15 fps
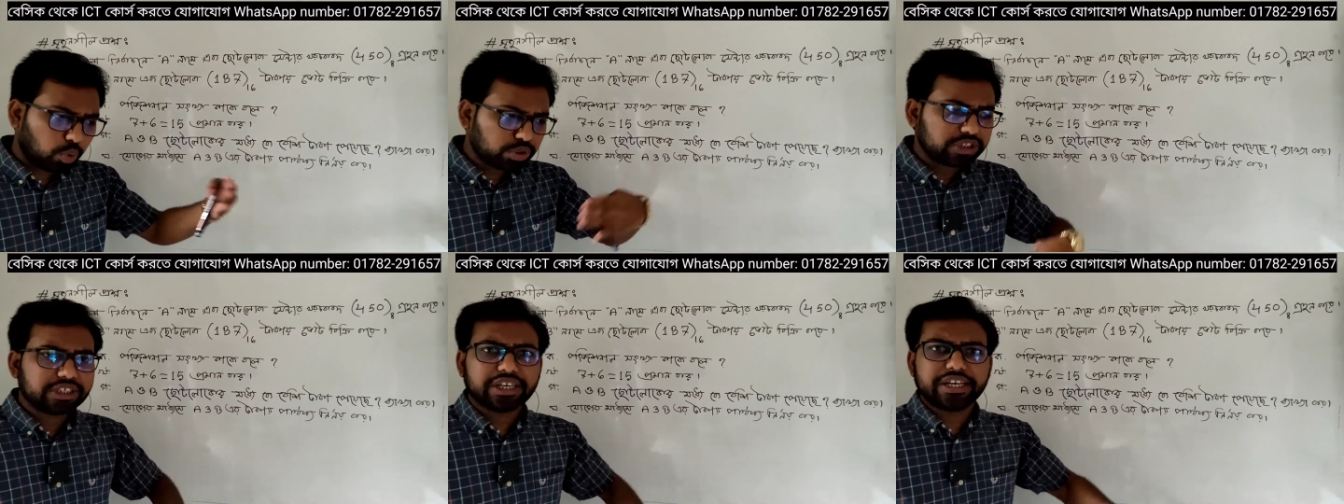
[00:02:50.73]

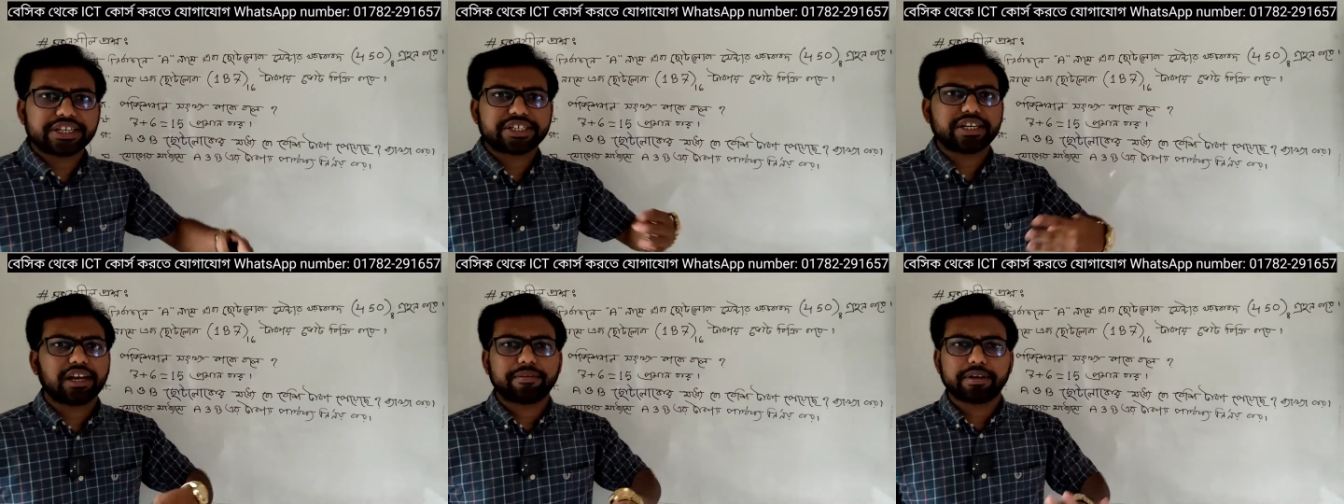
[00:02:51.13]
কোচিং এ
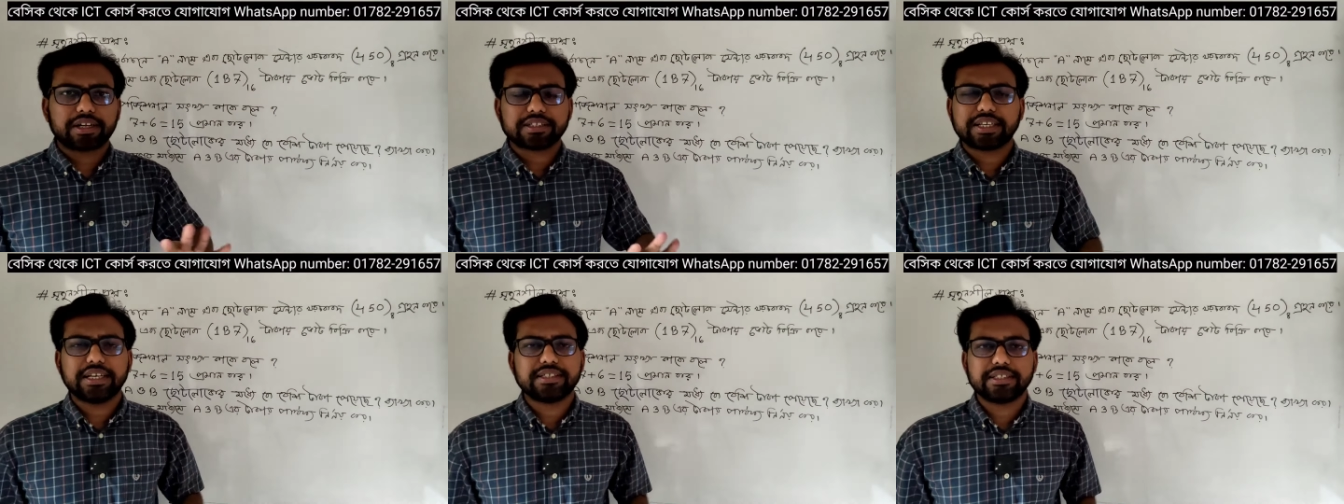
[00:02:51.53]
এসে
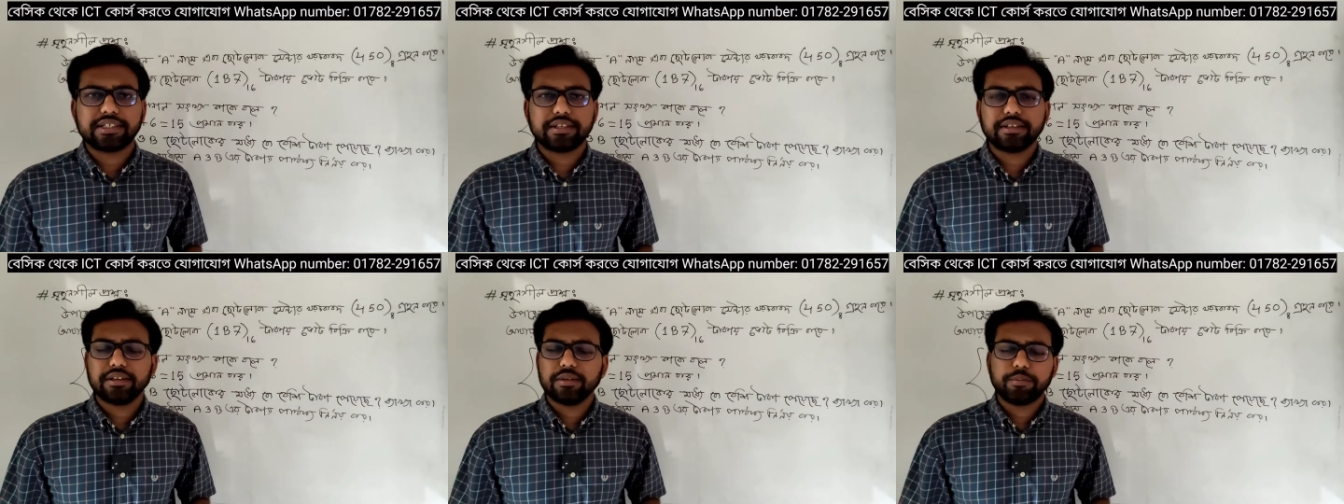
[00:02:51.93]
আমার কাছে
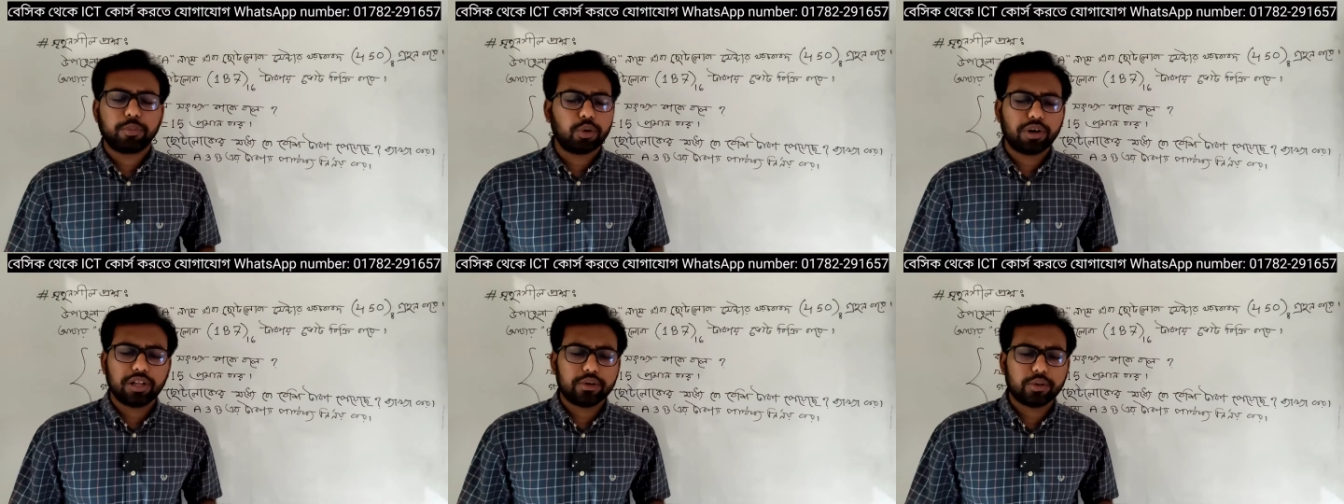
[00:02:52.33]
আইসিটি
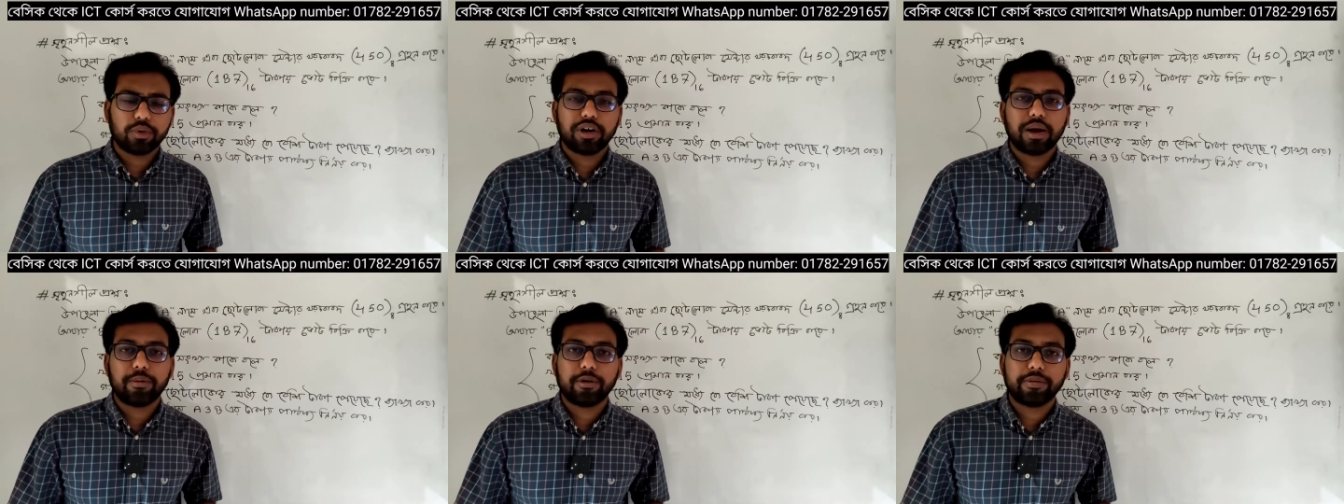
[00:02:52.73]
করলে
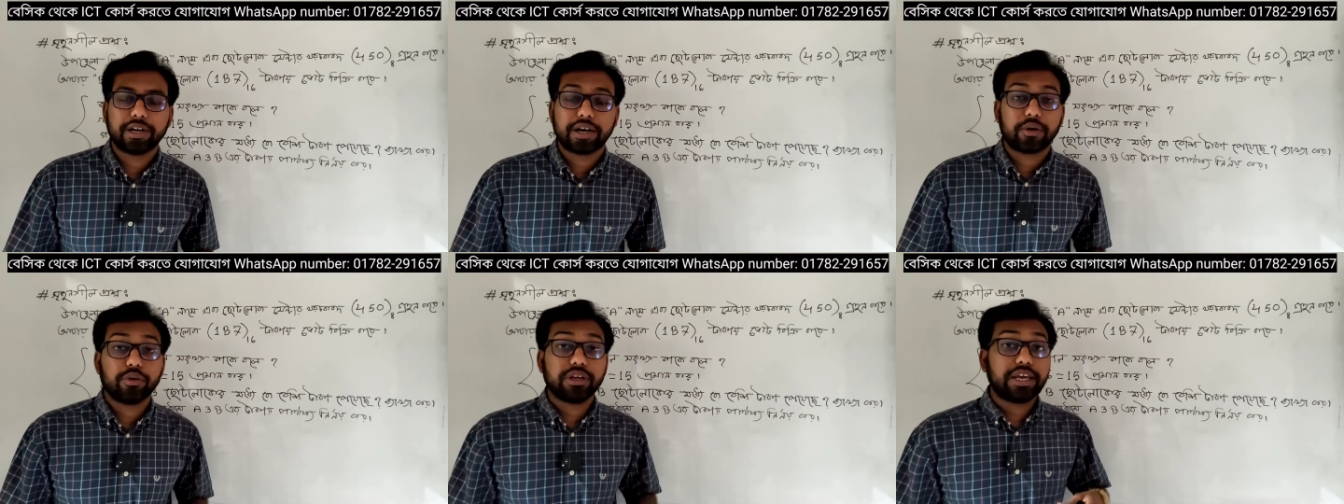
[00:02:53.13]
কোনো লাভ
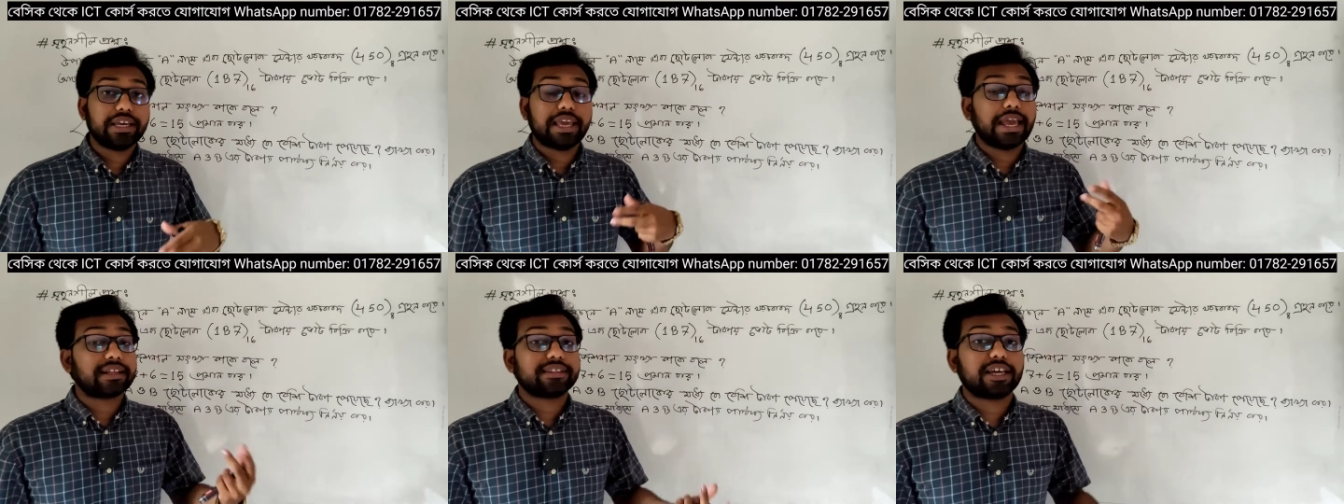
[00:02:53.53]
হবে না কারণ
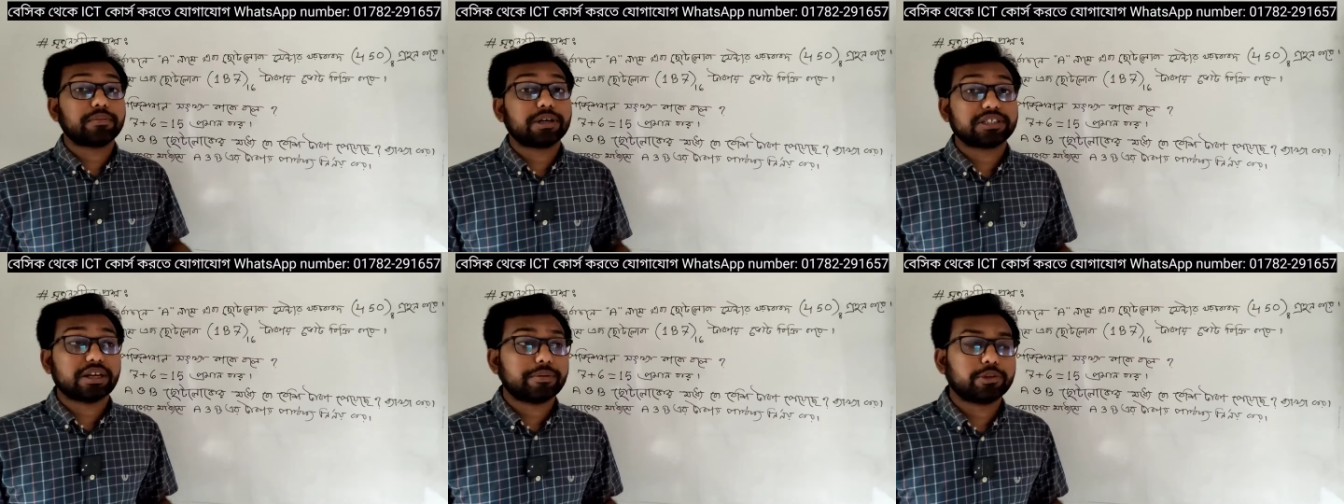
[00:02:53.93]
এই এক
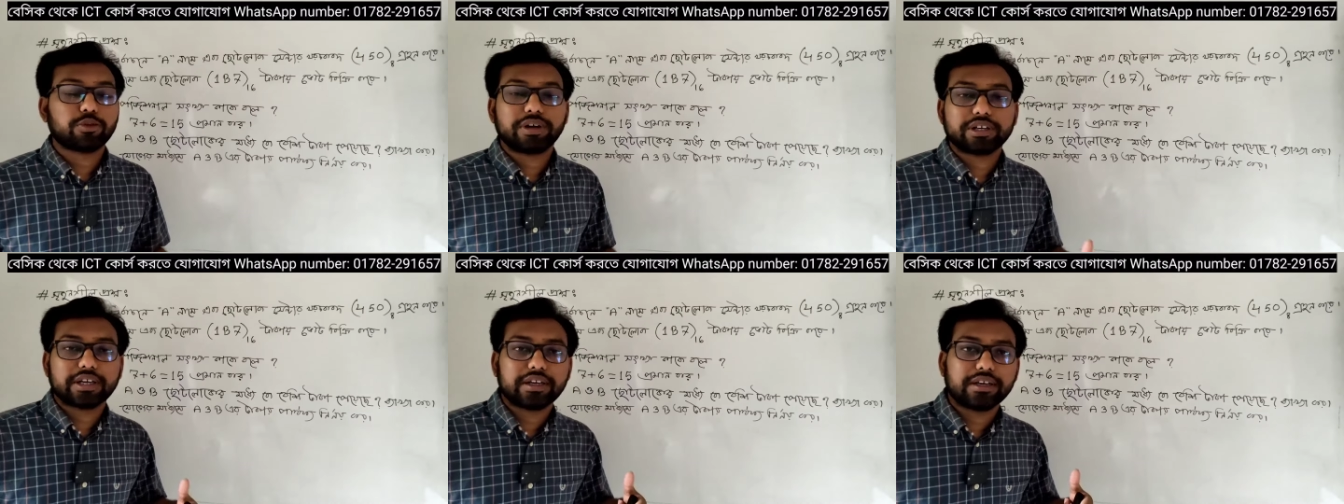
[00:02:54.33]
দেড় মাসে আমি
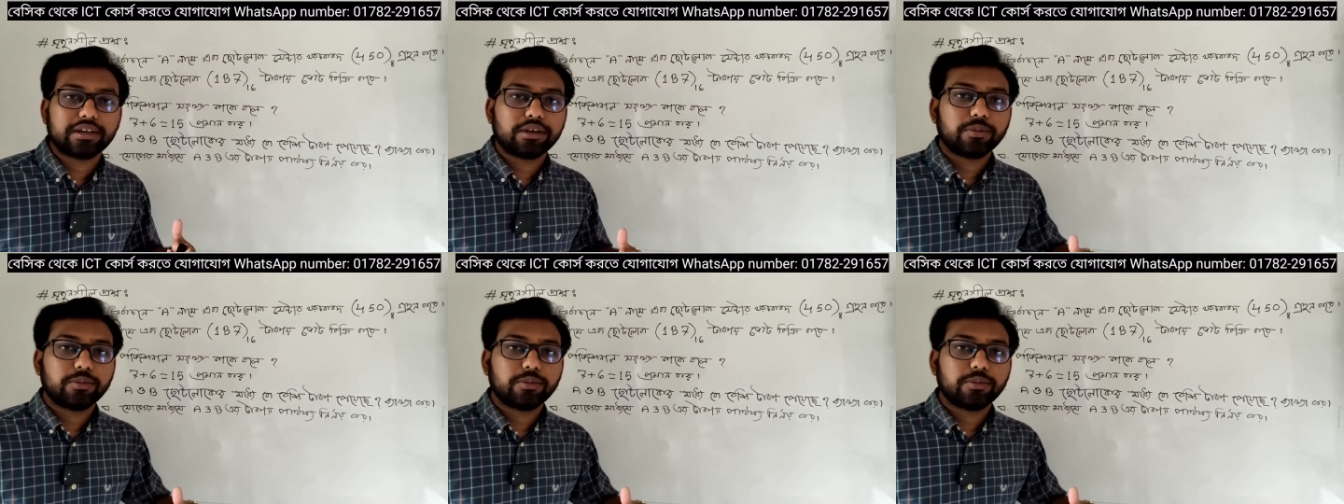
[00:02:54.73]
তোমাকে